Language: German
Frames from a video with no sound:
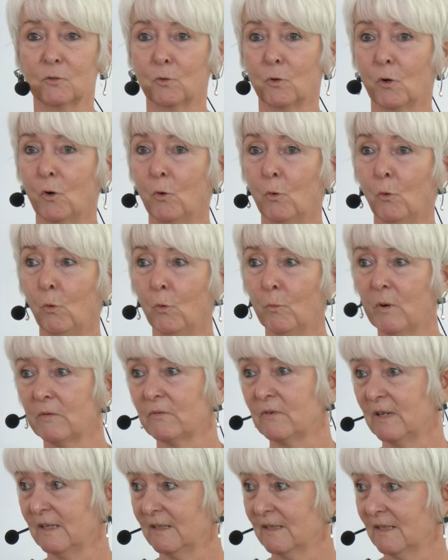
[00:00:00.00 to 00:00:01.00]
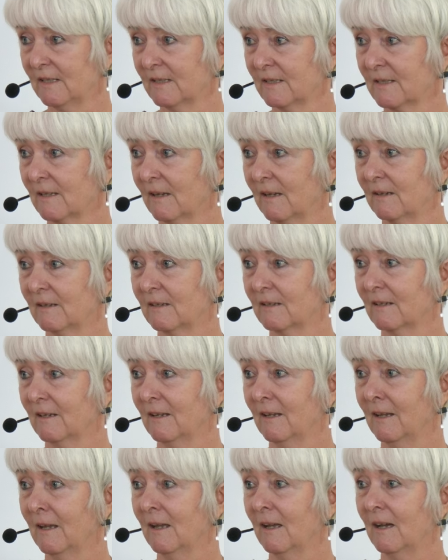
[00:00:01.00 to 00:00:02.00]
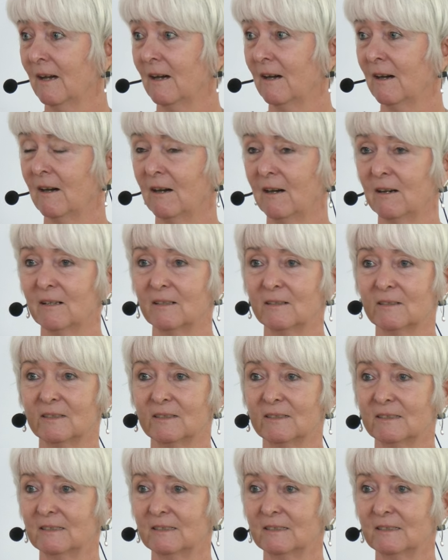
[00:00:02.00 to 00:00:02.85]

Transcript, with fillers: nur oberflächlich sein. Ah.